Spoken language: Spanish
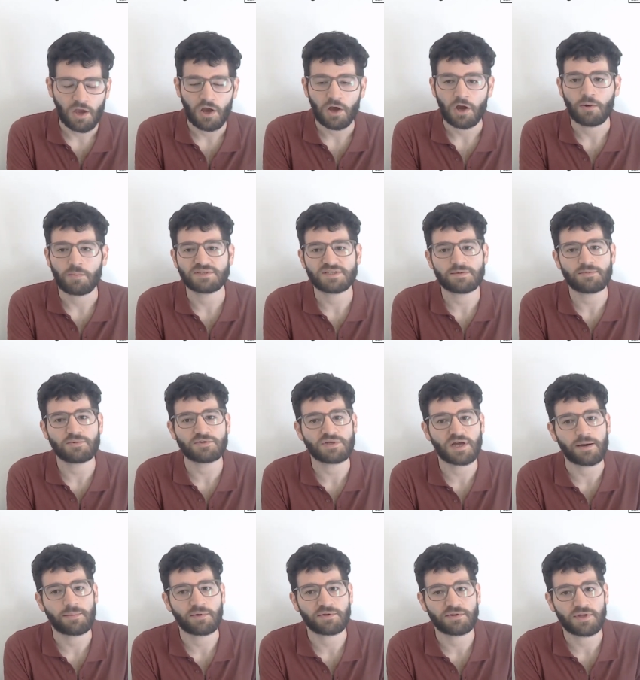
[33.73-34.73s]
Comencemos a
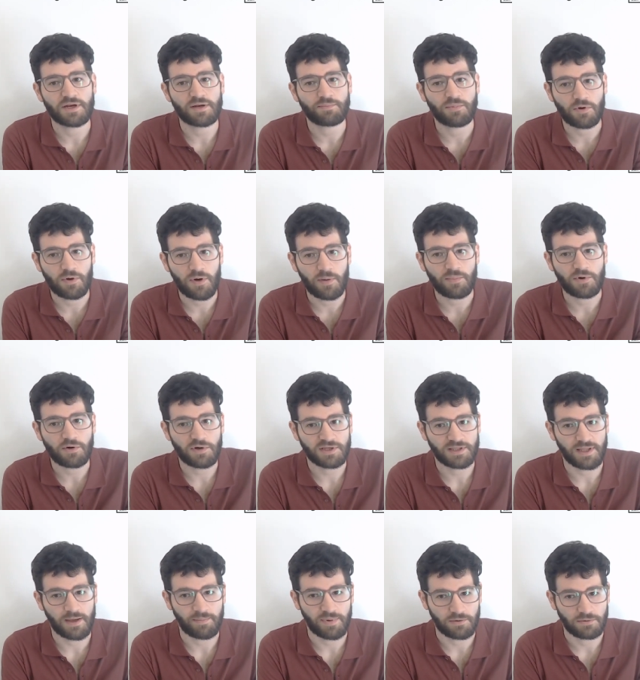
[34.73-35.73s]
responder poco a poco
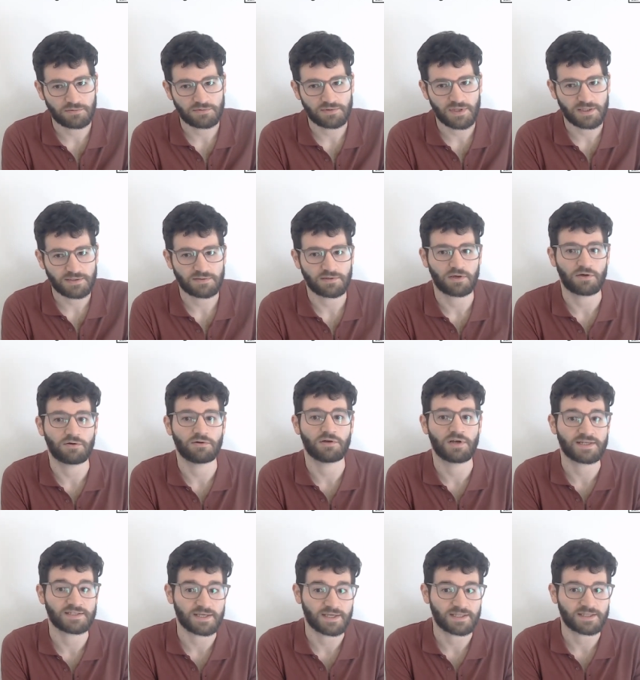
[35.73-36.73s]
estas preguntas con
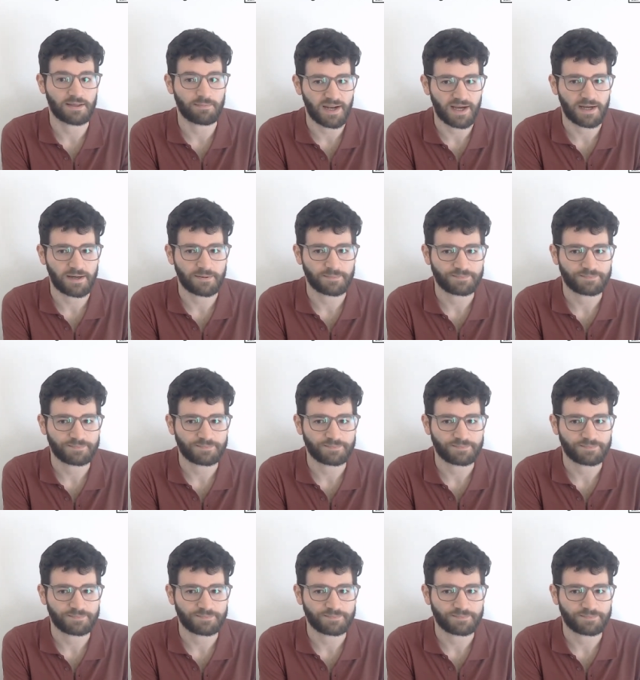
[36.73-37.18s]
la siguiente placa.